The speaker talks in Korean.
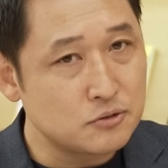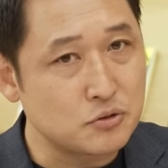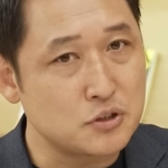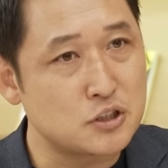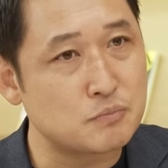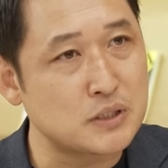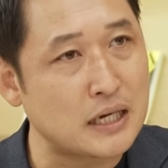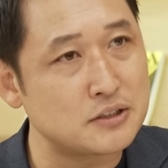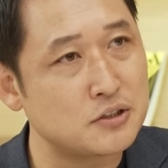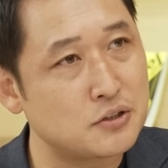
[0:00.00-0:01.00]
또
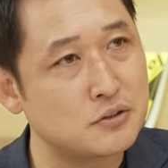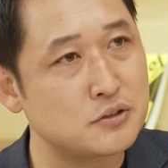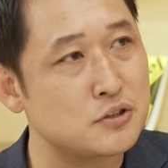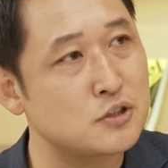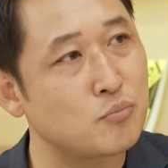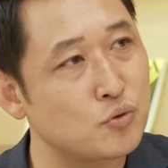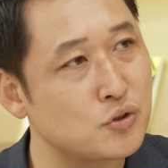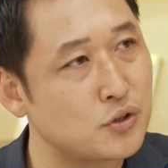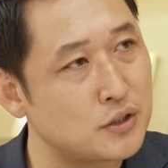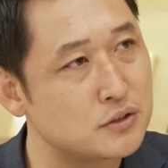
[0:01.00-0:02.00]
24년,
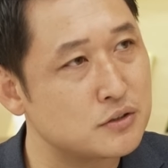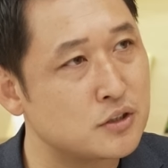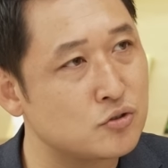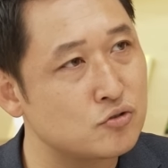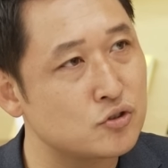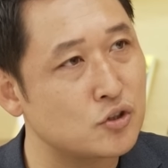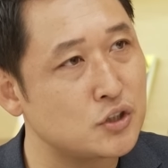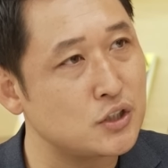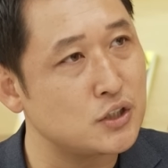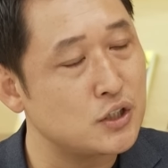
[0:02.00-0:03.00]
25년에는
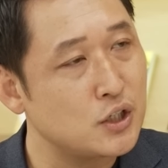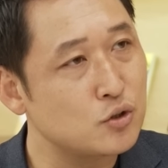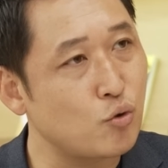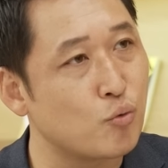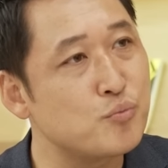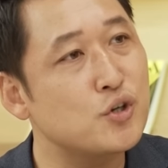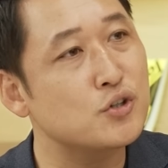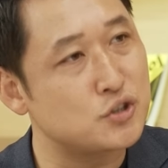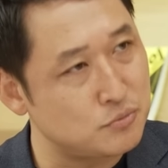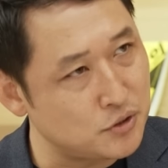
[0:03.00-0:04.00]
기준선이 또
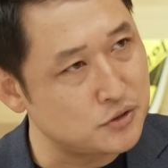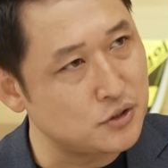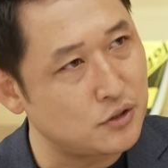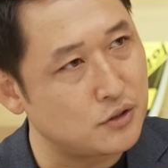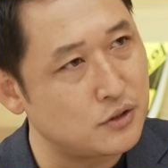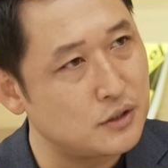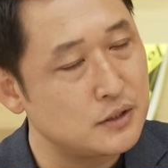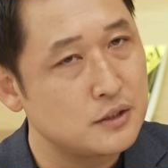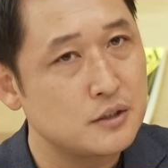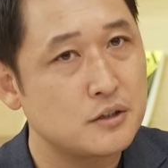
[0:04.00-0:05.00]
옮겨지면서
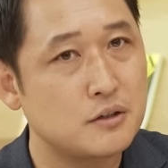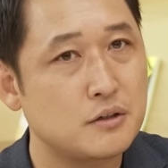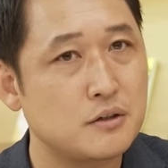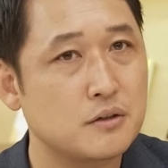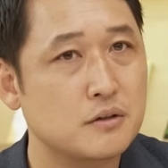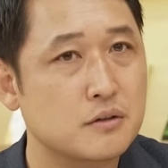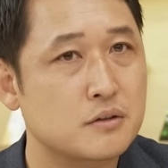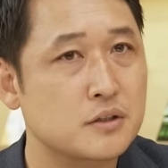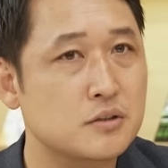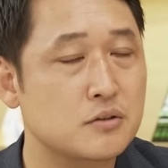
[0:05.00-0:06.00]
어
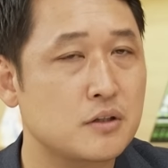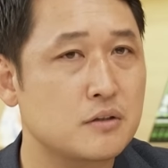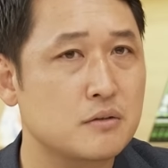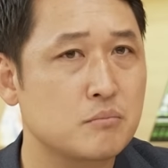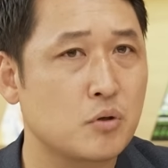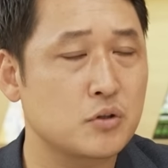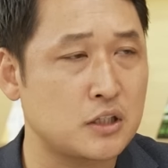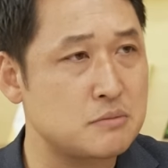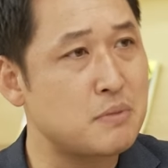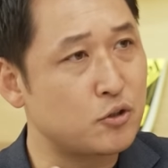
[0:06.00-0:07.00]
그래서
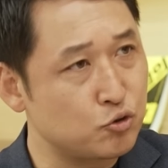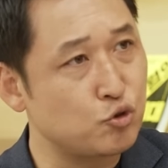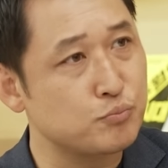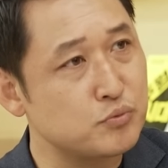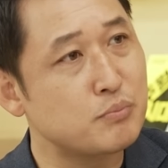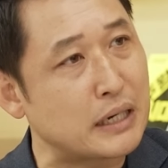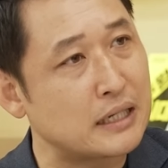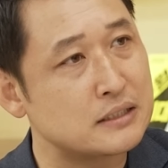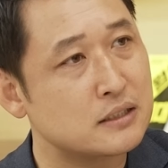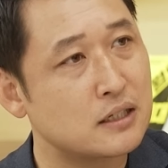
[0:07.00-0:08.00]
뭐내집 마련 수요뿐만
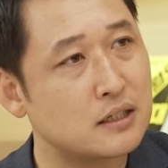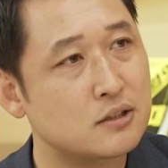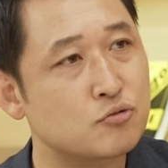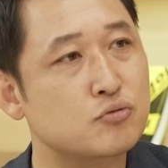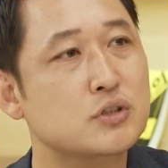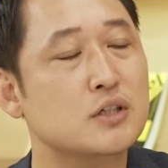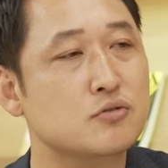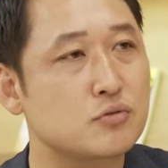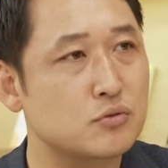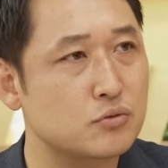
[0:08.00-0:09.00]
아니라 투자
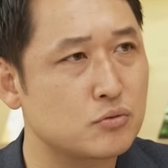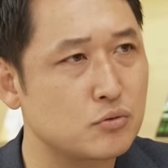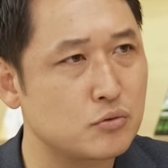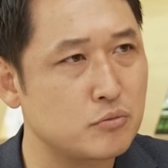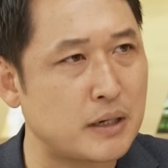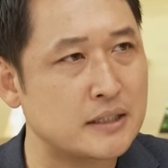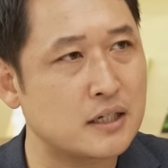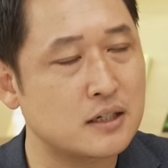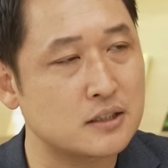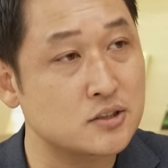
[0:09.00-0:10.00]
수요도
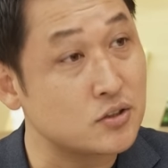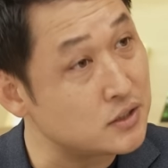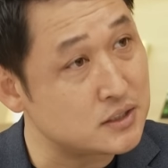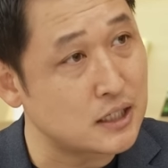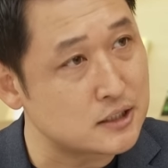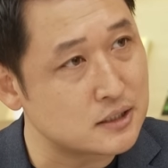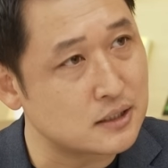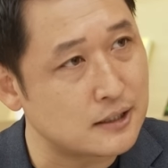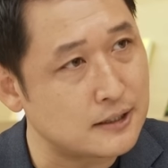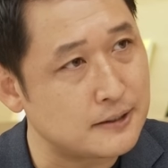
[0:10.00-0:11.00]
만날 가능성이 있지
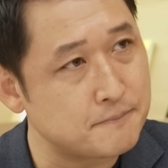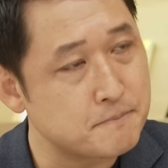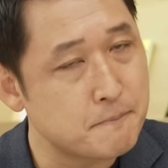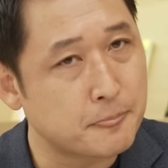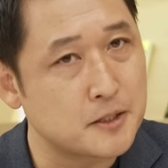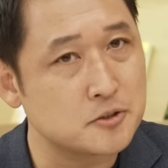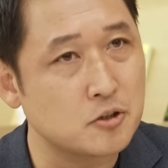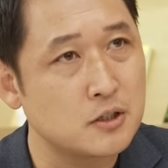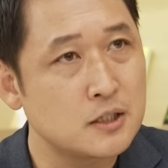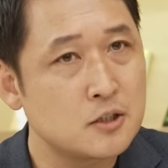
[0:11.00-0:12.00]
않을까.
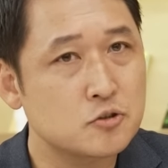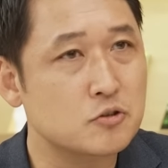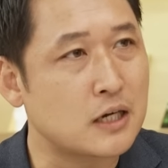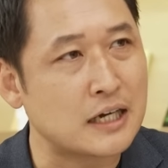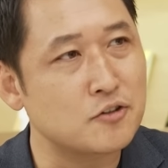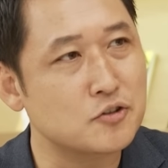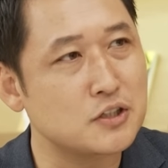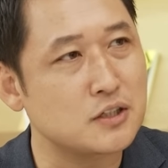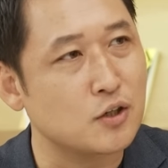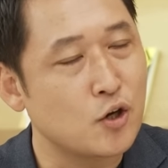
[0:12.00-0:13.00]
그래서 저는
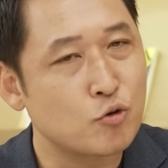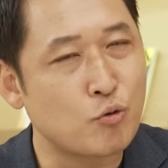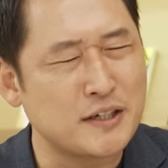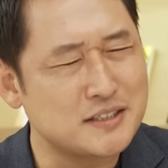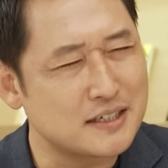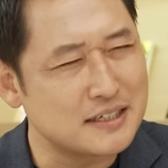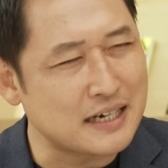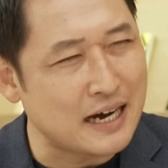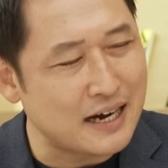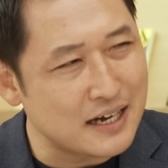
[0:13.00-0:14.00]
가격이 굉장히
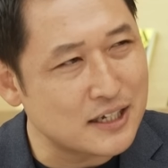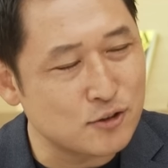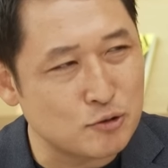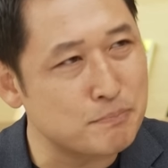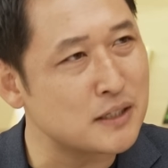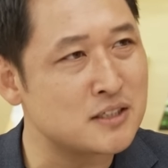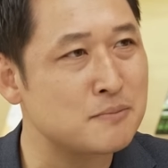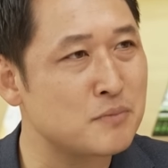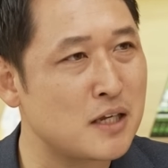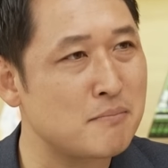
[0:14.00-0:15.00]
강하게
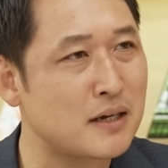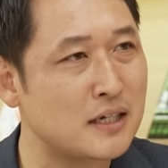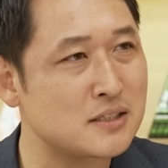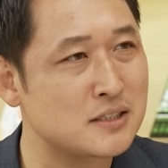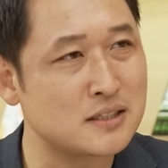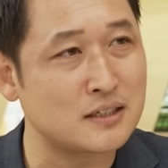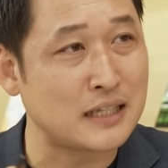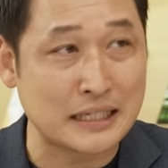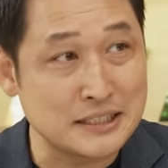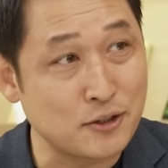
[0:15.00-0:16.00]
뒷받침될 만한 시장은
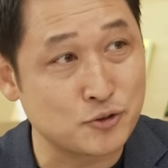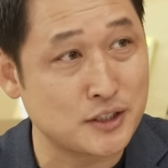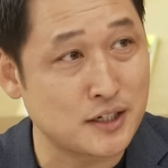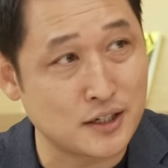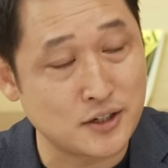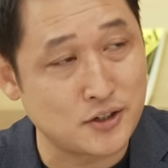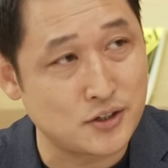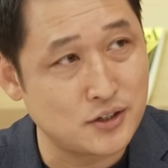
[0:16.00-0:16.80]
아니라고 생각해요.